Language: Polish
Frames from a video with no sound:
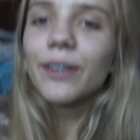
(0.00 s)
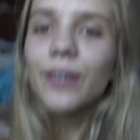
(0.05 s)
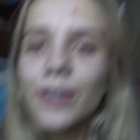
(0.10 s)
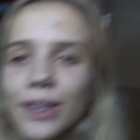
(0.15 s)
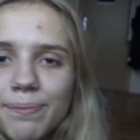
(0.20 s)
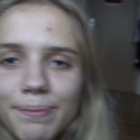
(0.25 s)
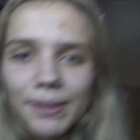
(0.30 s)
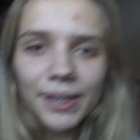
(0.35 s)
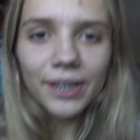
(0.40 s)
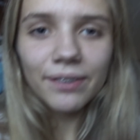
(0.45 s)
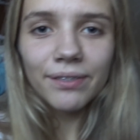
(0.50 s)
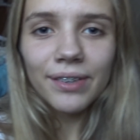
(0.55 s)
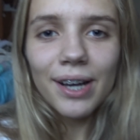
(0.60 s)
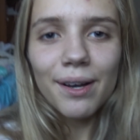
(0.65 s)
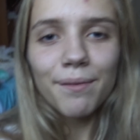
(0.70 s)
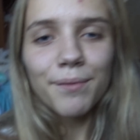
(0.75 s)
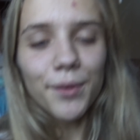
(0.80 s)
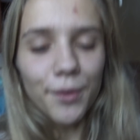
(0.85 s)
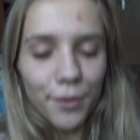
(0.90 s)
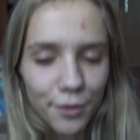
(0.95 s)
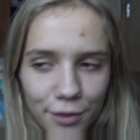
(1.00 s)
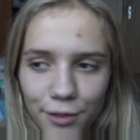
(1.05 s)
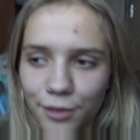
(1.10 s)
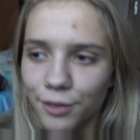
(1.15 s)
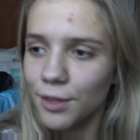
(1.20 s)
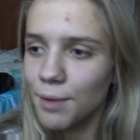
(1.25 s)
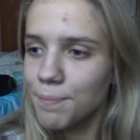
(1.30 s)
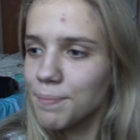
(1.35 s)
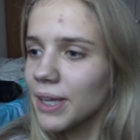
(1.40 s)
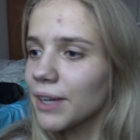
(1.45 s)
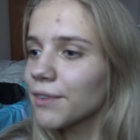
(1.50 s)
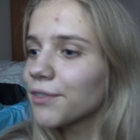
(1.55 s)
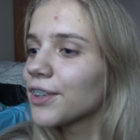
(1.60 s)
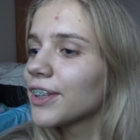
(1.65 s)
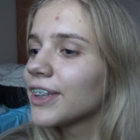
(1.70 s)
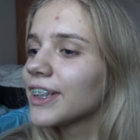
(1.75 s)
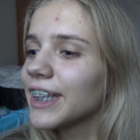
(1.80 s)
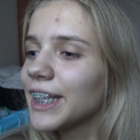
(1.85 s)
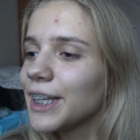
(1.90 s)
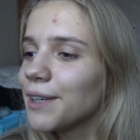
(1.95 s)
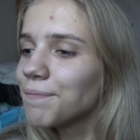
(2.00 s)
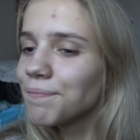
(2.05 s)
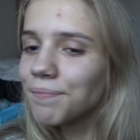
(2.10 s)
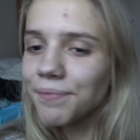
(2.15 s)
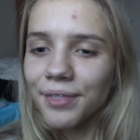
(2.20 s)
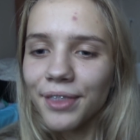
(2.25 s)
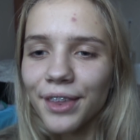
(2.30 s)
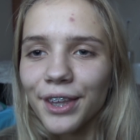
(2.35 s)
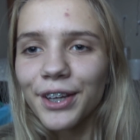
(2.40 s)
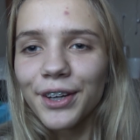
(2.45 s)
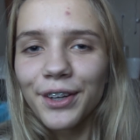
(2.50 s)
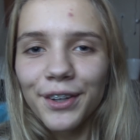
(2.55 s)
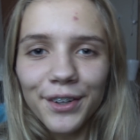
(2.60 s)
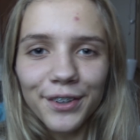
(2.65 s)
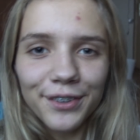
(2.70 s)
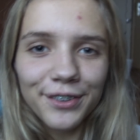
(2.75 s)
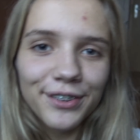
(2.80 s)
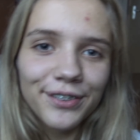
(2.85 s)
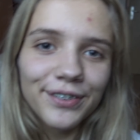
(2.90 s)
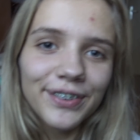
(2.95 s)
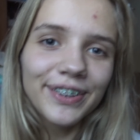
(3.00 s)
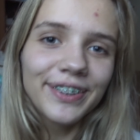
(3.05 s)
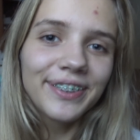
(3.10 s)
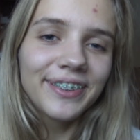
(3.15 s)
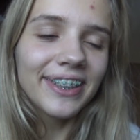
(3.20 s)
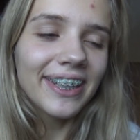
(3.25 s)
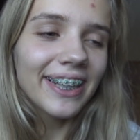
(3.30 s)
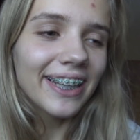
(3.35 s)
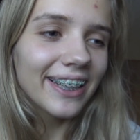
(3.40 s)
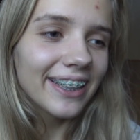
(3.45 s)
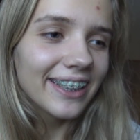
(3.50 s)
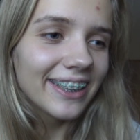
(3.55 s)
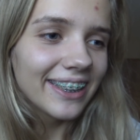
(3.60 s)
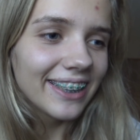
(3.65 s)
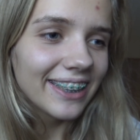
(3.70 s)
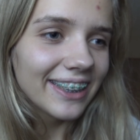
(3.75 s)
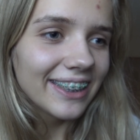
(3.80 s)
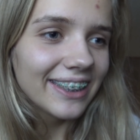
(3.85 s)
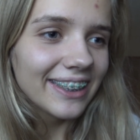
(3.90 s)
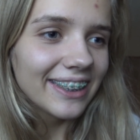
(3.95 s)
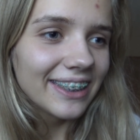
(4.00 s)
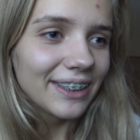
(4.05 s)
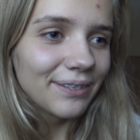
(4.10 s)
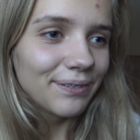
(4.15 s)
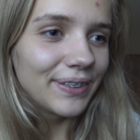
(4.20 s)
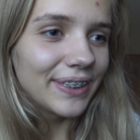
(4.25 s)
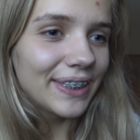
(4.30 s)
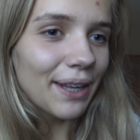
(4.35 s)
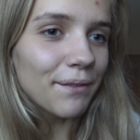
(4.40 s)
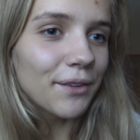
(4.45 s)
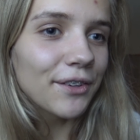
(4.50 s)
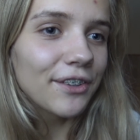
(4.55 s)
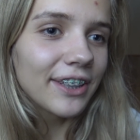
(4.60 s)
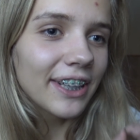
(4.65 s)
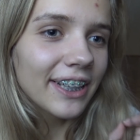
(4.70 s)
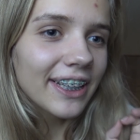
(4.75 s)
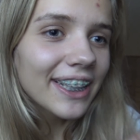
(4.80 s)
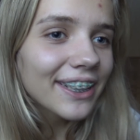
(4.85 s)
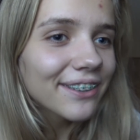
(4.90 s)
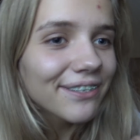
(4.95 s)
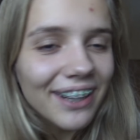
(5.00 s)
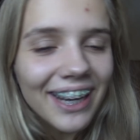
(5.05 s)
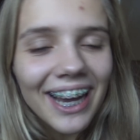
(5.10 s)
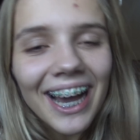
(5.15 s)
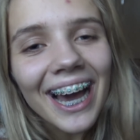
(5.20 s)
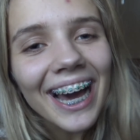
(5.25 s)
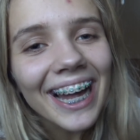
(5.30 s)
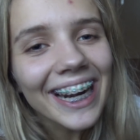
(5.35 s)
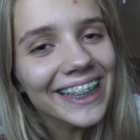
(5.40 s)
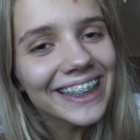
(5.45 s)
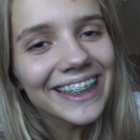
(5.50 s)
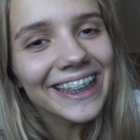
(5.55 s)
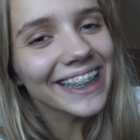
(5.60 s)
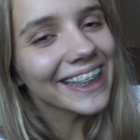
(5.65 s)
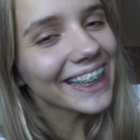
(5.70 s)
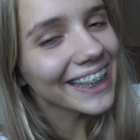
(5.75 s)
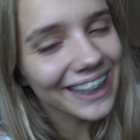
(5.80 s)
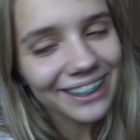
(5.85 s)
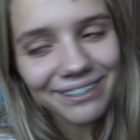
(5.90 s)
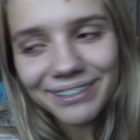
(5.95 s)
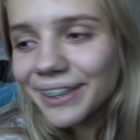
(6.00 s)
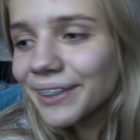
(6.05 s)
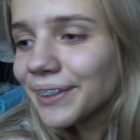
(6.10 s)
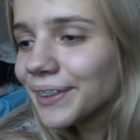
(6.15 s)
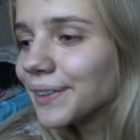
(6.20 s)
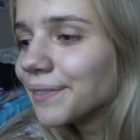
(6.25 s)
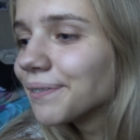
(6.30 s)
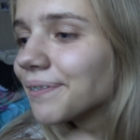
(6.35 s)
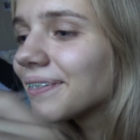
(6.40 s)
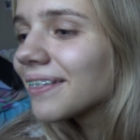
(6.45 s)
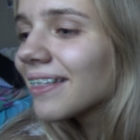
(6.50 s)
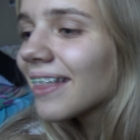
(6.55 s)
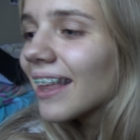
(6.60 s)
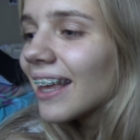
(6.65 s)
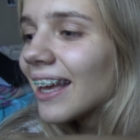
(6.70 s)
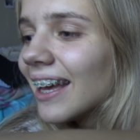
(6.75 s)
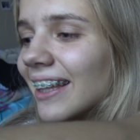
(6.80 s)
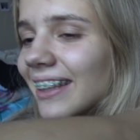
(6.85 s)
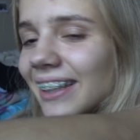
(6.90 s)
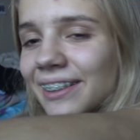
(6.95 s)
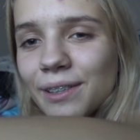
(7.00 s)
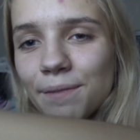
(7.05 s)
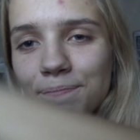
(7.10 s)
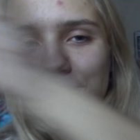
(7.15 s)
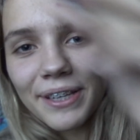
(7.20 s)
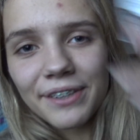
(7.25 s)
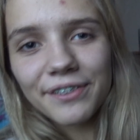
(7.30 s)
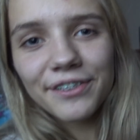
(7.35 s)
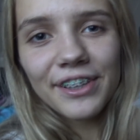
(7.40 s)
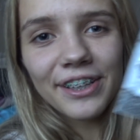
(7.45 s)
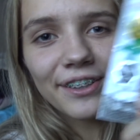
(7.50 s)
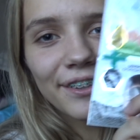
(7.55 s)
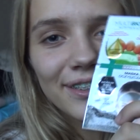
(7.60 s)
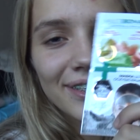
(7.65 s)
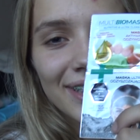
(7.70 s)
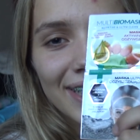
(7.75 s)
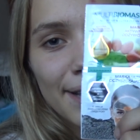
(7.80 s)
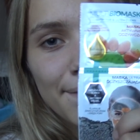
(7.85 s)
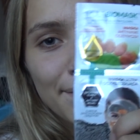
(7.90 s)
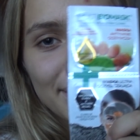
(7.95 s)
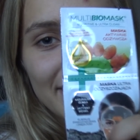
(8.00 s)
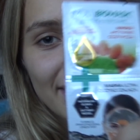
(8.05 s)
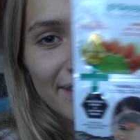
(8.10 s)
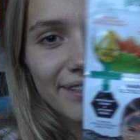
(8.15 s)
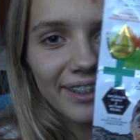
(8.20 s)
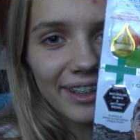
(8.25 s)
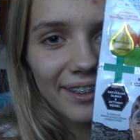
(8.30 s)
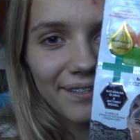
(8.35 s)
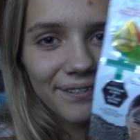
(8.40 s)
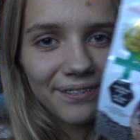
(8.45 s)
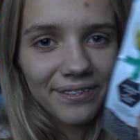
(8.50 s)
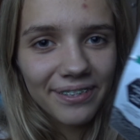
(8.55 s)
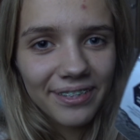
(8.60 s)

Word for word: Odpakowałam już trzy pierwsze dni. Oczywiście Myślałam, że się nagrywa, ale się nie nagrywało. Że pierwszy dzień to jest taka maseczka.